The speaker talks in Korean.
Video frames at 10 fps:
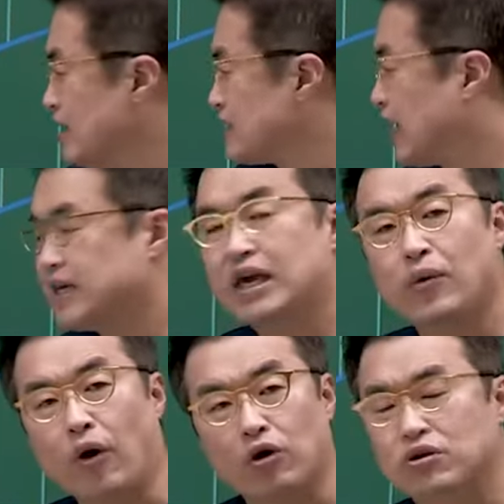자, 이게
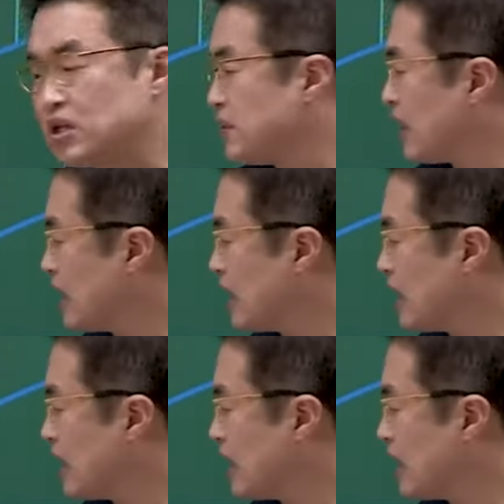어떤 의미가